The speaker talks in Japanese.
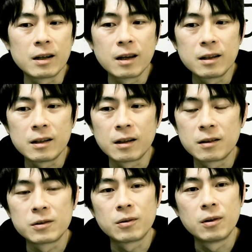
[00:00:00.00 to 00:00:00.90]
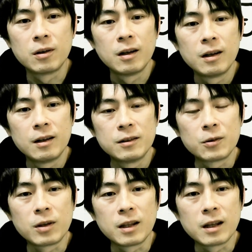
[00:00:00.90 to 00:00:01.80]
い芸人なんですよ。
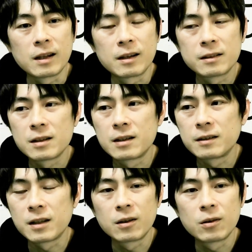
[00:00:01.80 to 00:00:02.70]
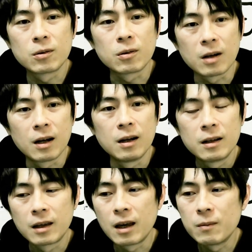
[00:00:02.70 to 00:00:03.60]
そこで何かしら説教とか、
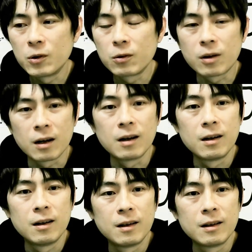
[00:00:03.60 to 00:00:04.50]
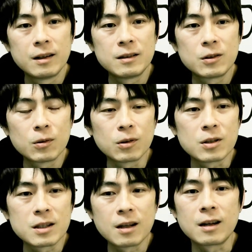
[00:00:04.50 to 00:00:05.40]
啓蒙とか、必要と
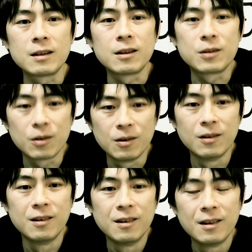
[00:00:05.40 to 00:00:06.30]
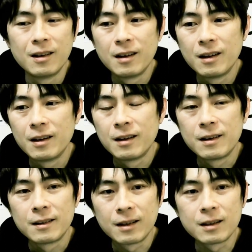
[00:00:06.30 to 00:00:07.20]
してないんですよ。
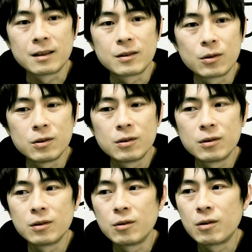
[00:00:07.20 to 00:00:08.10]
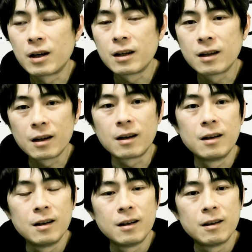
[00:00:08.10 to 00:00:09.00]
で、そういうお笑いが
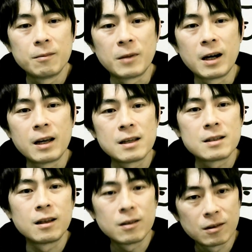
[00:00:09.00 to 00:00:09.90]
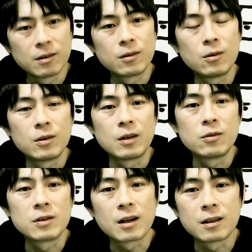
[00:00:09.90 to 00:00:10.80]
蔓延しているこの日
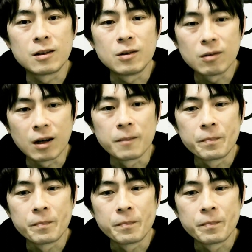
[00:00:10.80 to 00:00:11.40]
本社会っていうのは、